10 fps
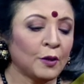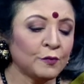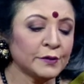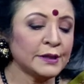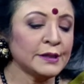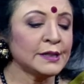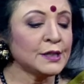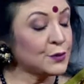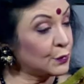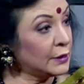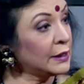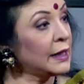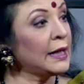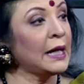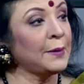ওভার দ্য ইয়ার্স
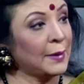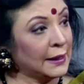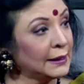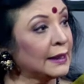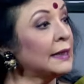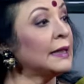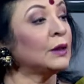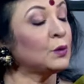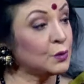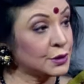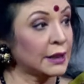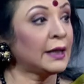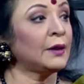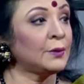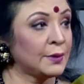ওদেরকে এই বাংলা খেয়ালগুলো
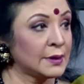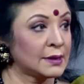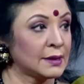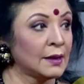শেখানো হয়েছে